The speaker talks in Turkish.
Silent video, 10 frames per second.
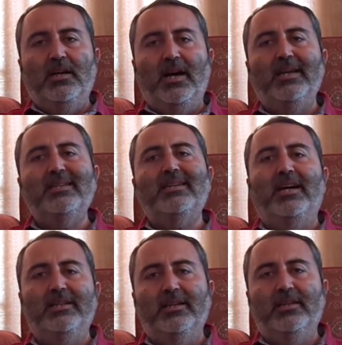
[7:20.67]
hangi
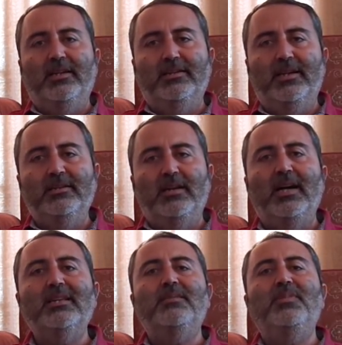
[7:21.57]
kaynaklardan
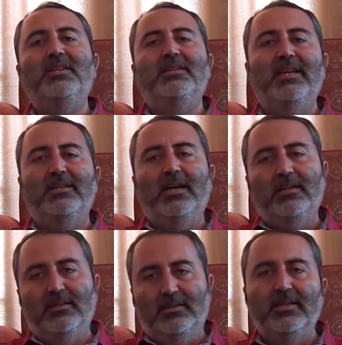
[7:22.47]
hangi bilgilerin
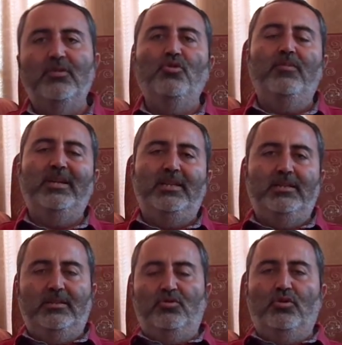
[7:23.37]
alındığını
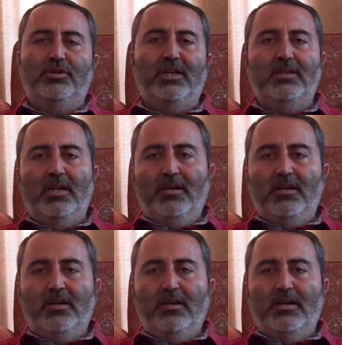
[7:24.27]
görmektesiniz dostlar.